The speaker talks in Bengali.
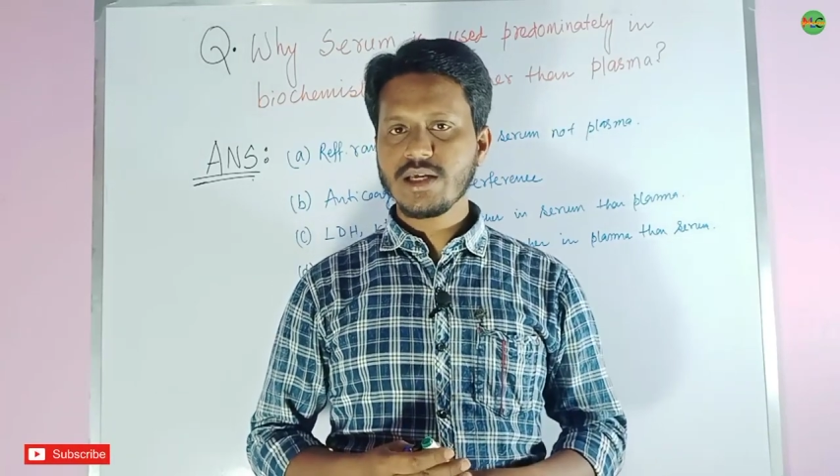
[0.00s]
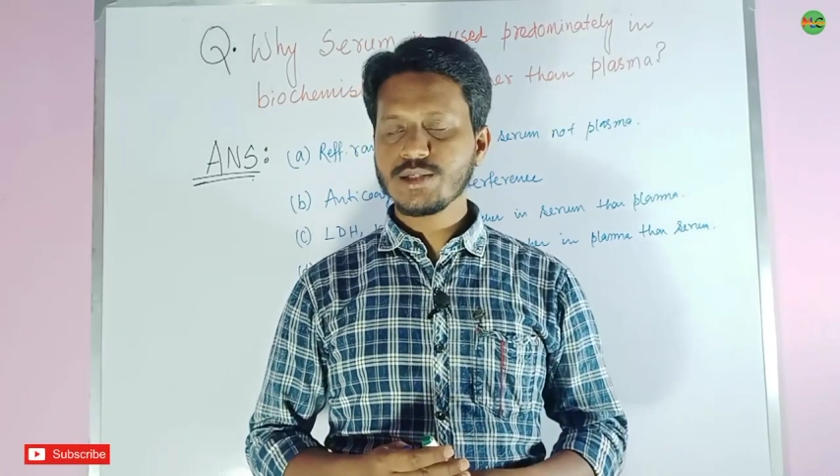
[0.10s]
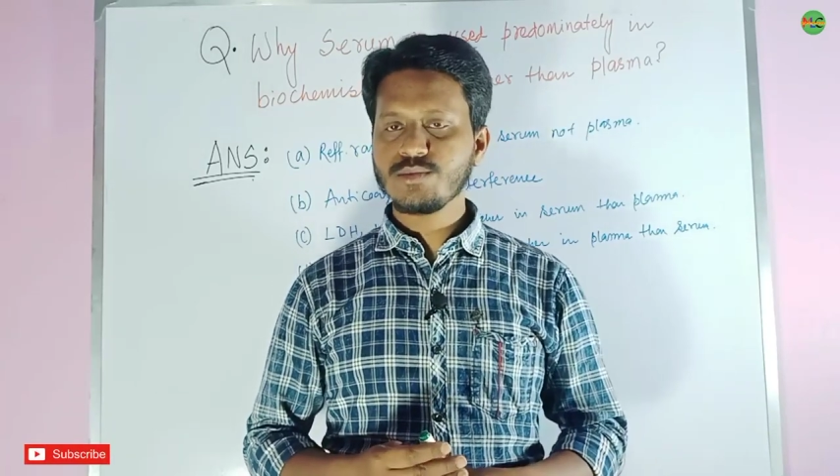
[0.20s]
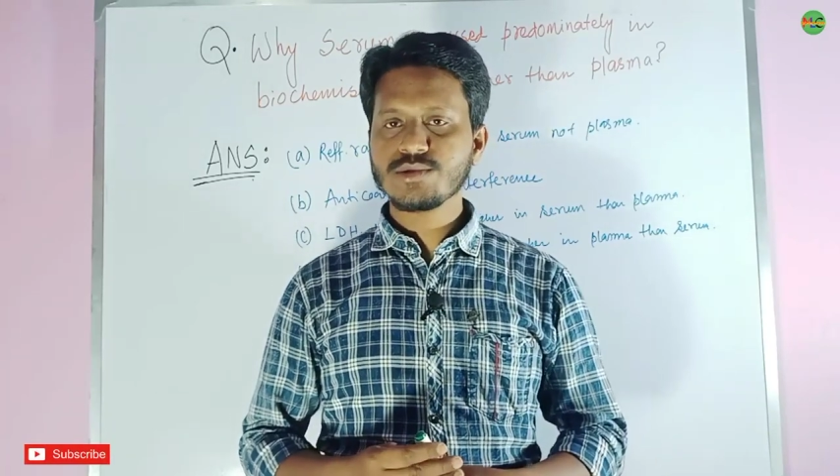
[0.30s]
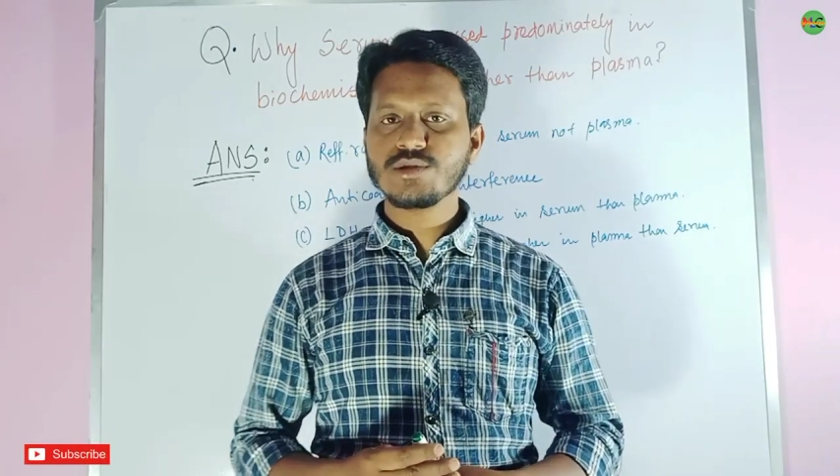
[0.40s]
এই
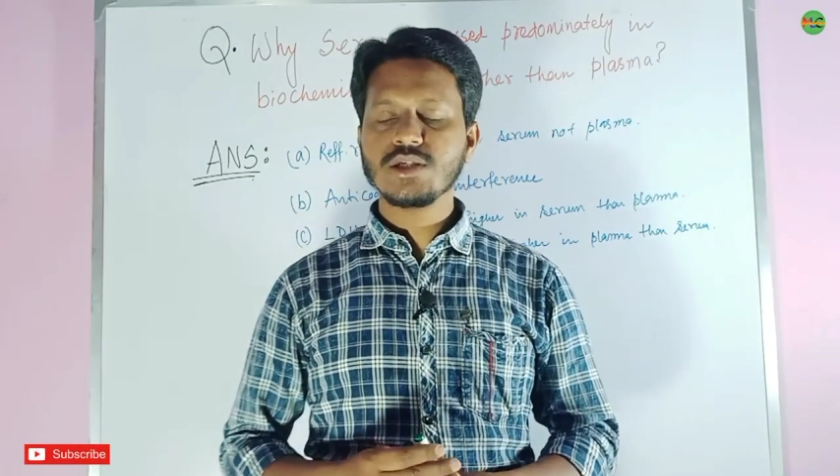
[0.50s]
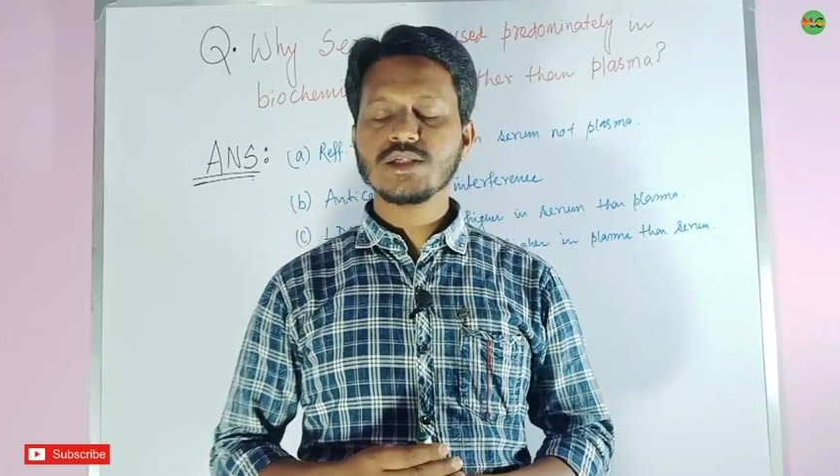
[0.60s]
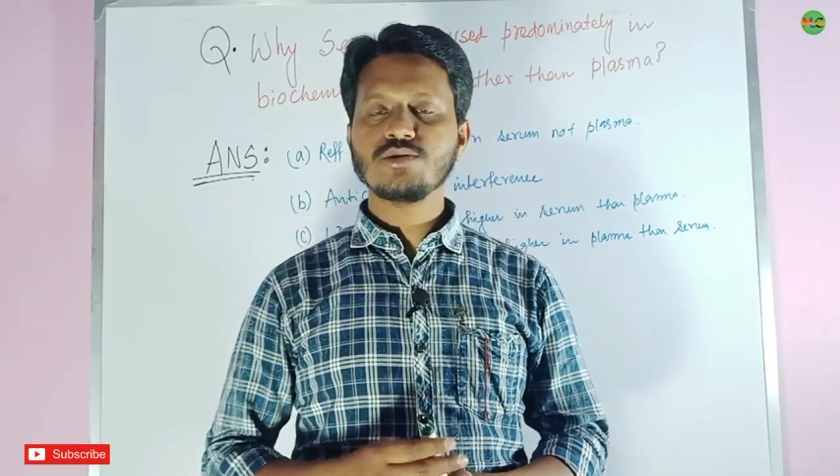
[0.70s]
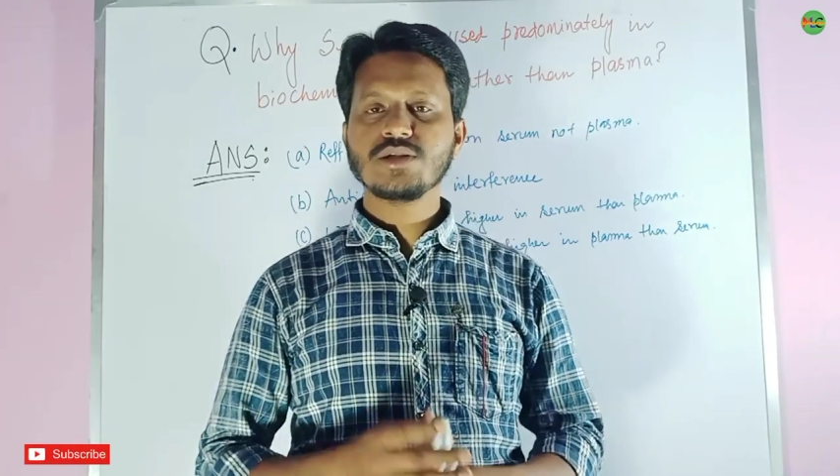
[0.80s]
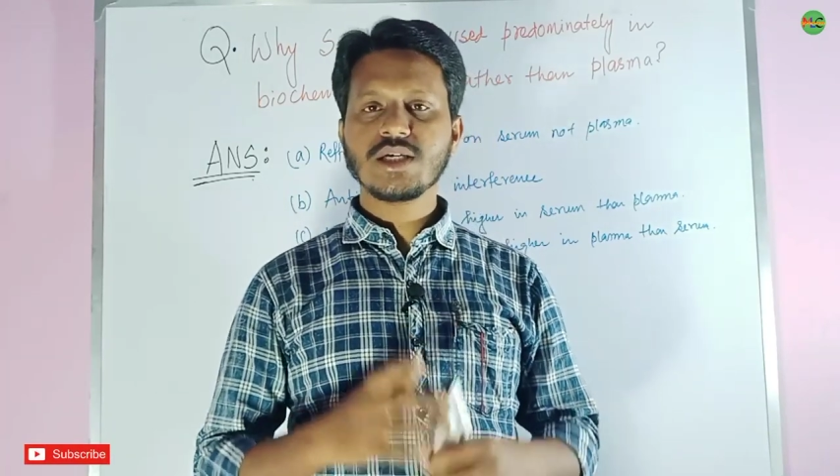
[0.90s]
সমস্ত
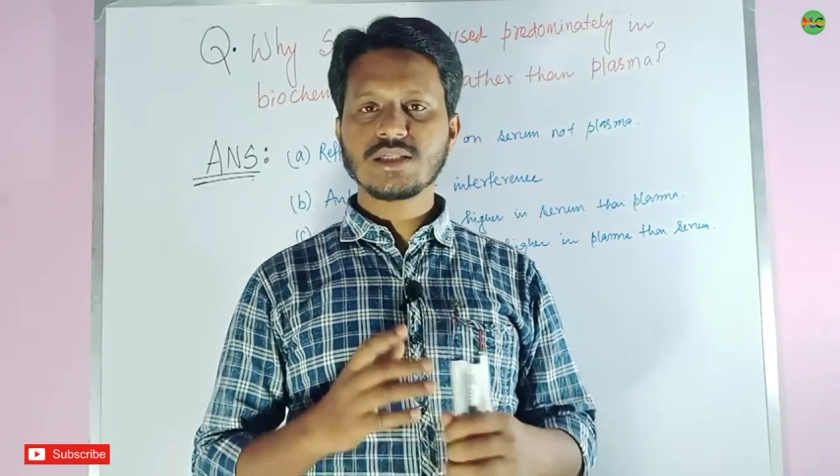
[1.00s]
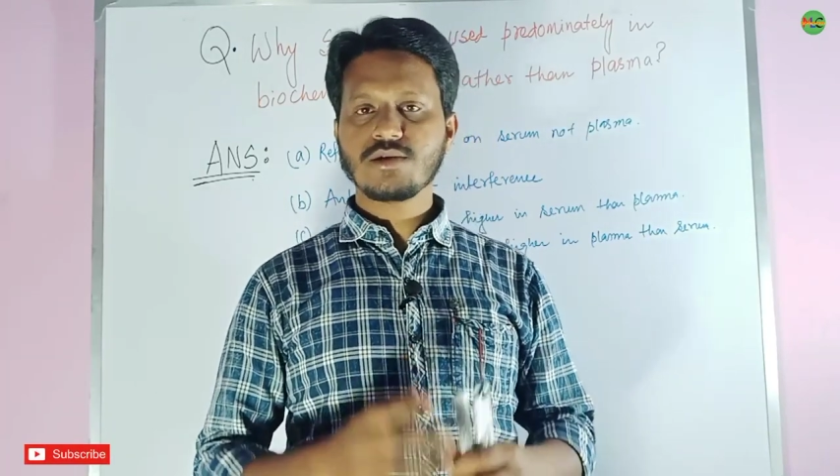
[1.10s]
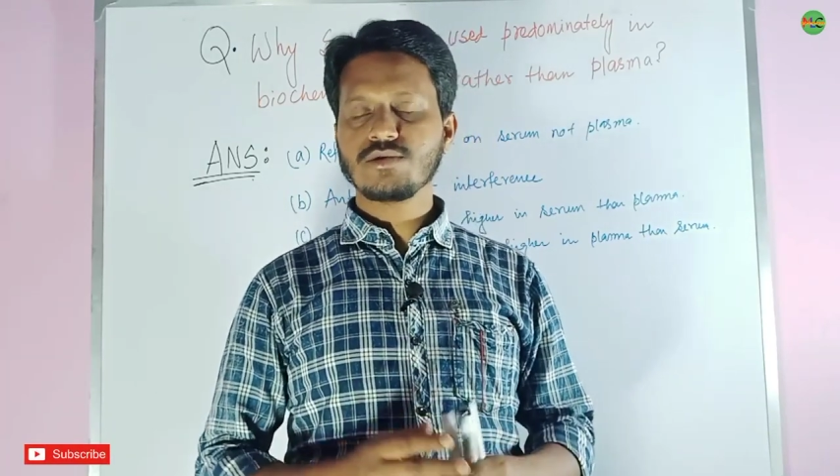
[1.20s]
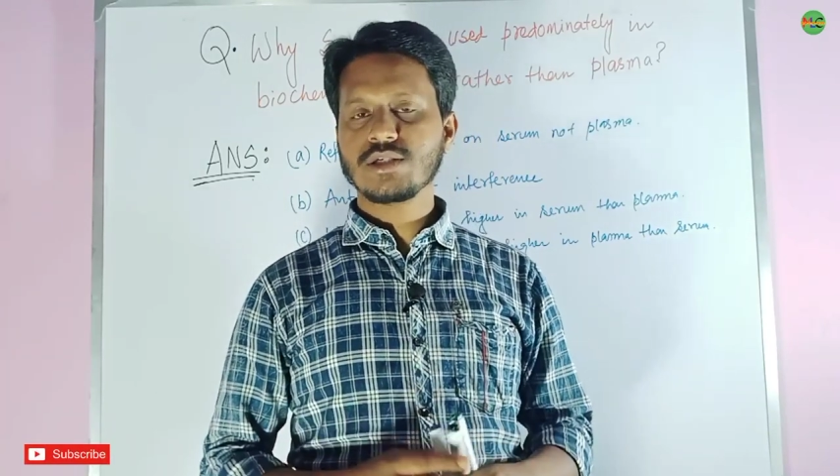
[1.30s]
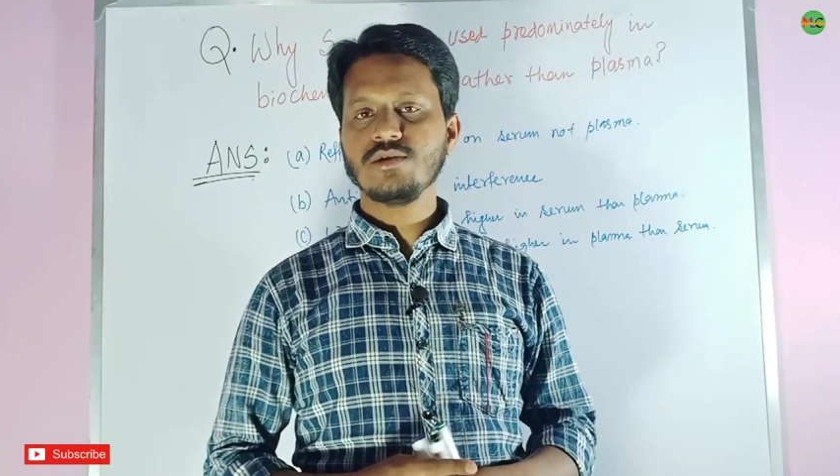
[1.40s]
জিনিসগুলো জিজ্ঞাসা
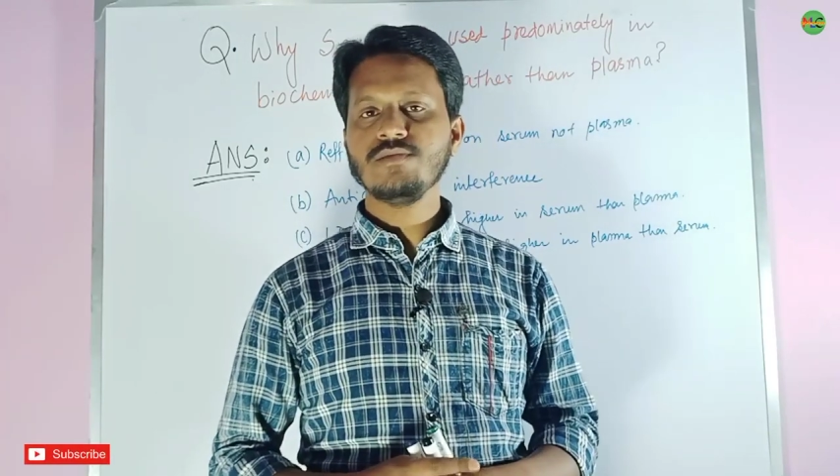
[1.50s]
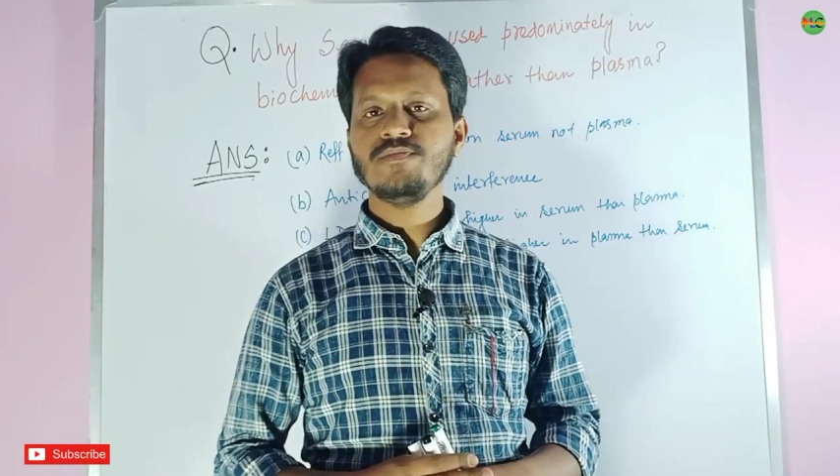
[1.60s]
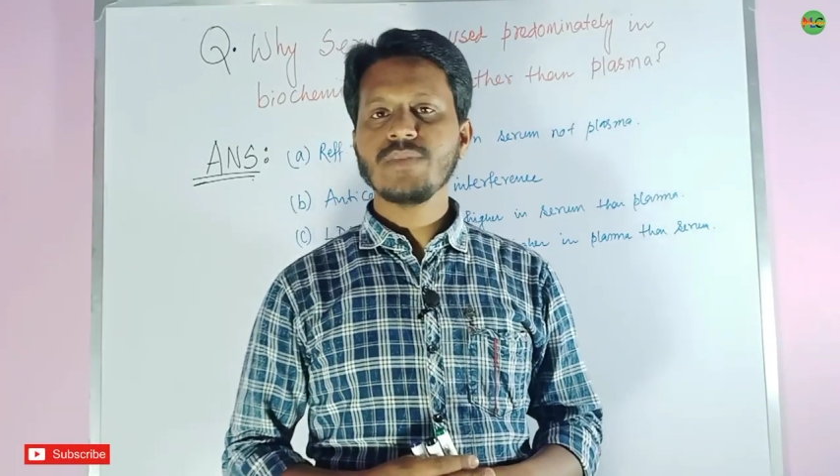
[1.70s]
করছিল